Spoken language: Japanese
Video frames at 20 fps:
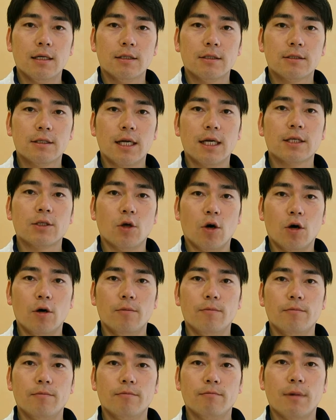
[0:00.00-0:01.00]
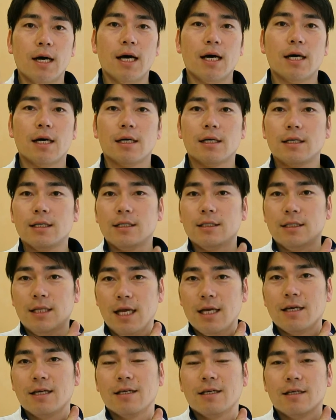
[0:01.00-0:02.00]
辛い人まあ
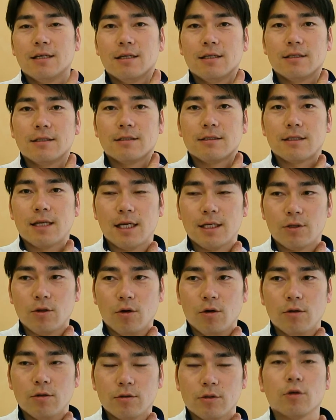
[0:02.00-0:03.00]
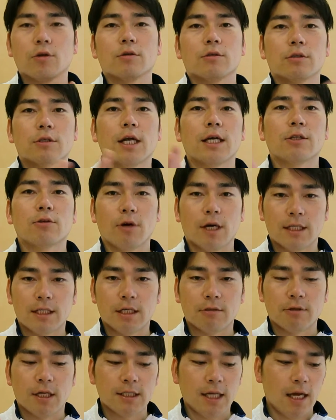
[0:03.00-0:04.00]
ね辛い人そう辛い人が来
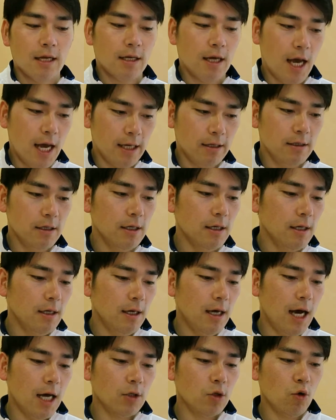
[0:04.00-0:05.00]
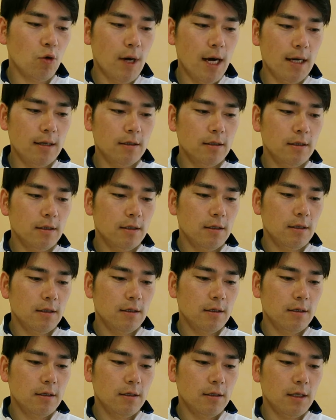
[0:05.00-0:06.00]
てください、はい、あとは、
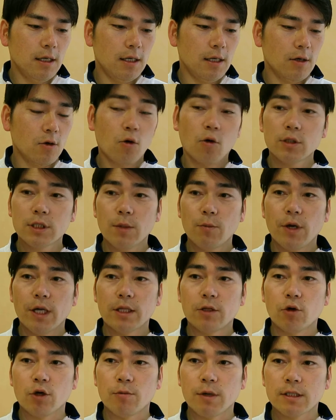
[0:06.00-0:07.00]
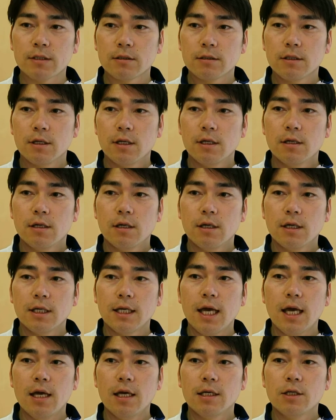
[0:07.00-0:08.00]
えー、講座もやっております
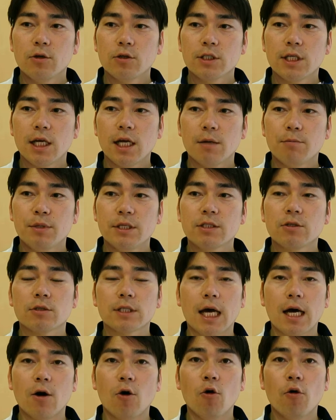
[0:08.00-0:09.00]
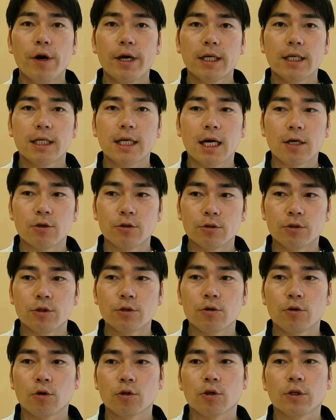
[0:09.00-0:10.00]
現役のセラピストさん応援企画と
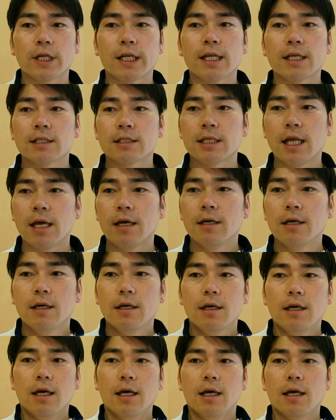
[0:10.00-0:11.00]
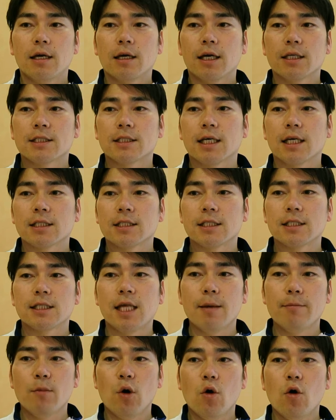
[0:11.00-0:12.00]
いうことでですね、えー、ガチガチ
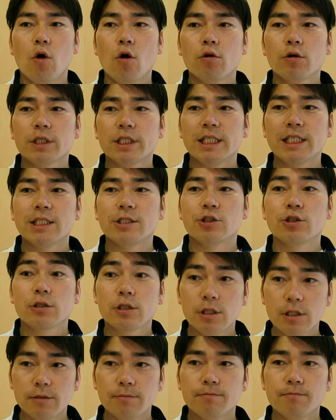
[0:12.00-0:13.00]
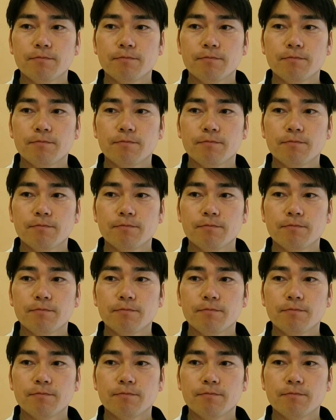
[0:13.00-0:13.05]
専門ほぐし術